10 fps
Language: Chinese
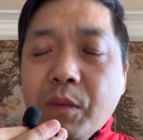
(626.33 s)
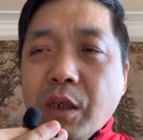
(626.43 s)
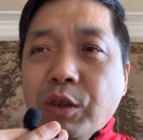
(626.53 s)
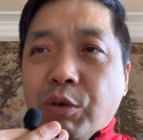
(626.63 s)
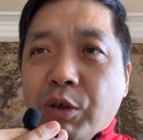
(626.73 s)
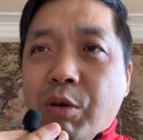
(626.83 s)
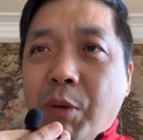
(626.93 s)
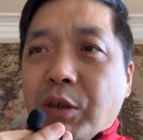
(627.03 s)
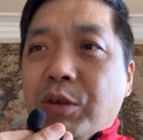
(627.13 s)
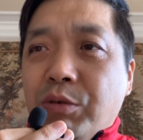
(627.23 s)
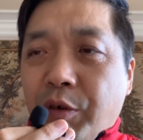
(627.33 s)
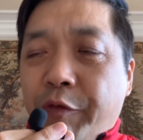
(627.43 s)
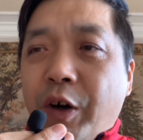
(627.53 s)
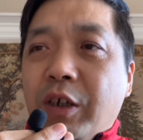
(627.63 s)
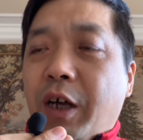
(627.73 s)
有人说毛泽东就
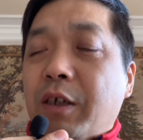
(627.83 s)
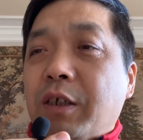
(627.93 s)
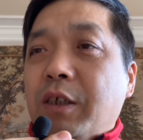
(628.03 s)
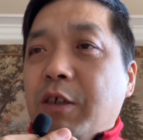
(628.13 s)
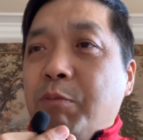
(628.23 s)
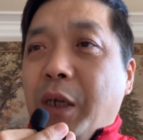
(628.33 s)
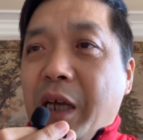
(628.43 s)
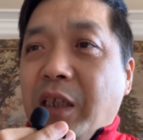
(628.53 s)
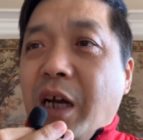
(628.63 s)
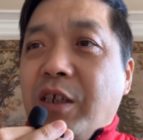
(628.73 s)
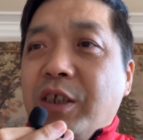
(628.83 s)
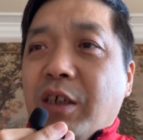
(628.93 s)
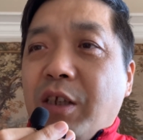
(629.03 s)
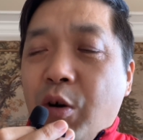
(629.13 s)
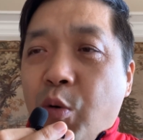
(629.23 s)
疯了，本来他是
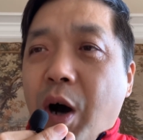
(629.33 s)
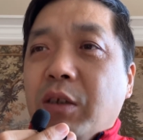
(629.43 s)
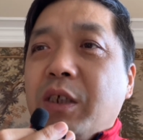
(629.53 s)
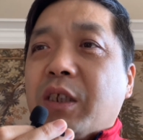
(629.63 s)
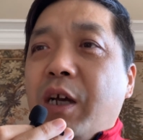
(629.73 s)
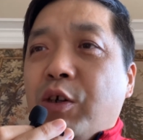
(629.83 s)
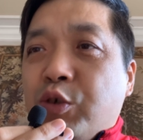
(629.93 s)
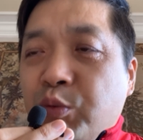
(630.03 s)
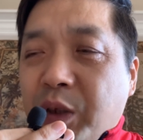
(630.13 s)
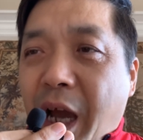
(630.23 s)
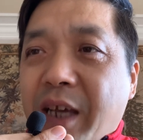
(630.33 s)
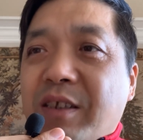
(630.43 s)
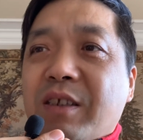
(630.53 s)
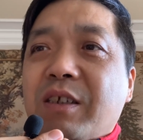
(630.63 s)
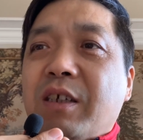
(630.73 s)
想当皇帝，他要树太
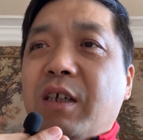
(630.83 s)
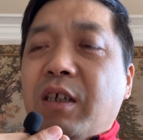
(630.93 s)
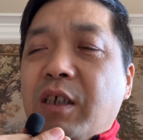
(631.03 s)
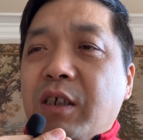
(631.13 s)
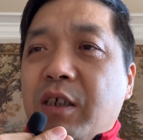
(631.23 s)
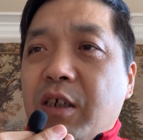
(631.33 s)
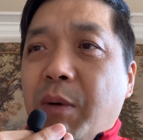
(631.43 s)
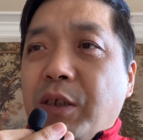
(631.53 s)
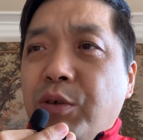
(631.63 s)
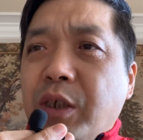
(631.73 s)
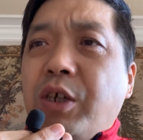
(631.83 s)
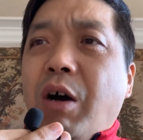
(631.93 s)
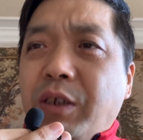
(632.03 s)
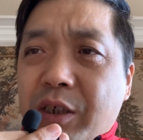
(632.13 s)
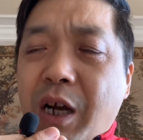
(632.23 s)
子，是吧？就跟
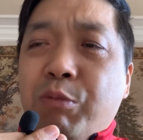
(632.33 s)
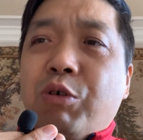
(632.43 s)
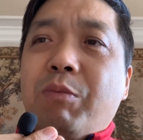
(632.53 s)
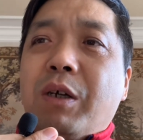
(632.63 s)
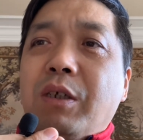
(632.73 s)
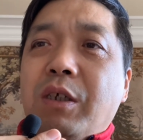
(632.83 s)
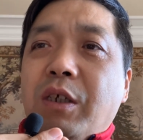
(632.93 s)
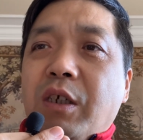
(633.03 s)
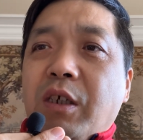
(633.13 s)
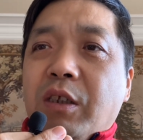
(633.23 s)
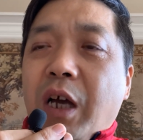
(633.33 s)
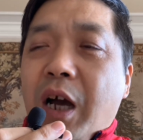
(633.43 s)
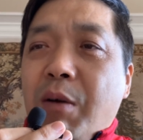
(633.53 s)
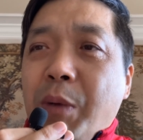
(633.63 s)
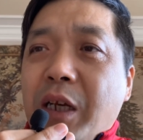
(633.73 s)
朝鲜差不多嘛。
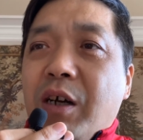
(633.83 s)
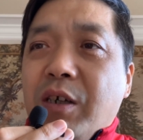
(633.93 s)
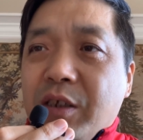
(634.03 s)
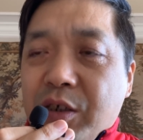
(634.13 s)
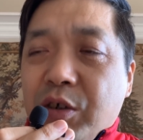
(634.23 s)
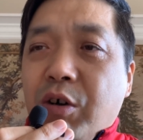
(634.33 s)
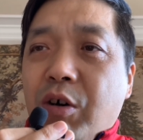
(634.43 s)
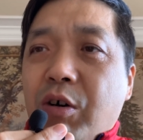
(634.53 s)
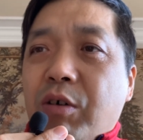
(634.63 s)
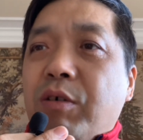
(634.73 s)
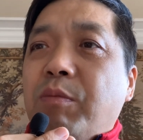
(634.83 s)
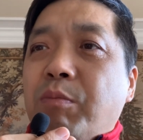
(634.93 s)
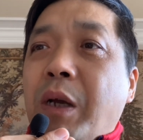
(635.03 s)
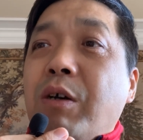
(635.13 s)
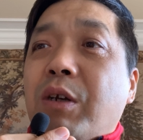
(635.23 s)
他没了儿子之后，
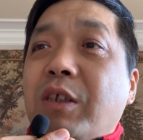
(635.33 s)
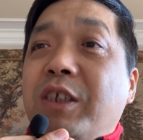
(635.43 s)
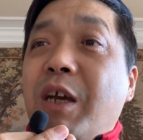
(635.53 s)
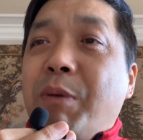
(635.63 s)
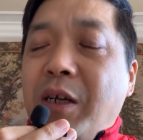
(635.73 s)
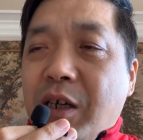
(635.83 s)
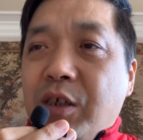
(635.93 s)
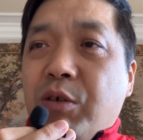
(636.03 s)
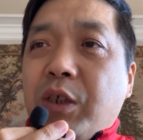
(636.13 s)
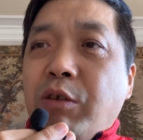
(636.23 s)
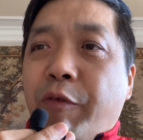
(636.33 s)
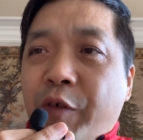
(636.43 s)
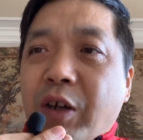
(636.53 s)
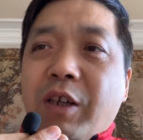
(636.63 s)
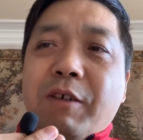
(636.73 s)
没有了接班人之后，他就
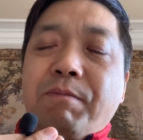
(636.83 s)
疯了，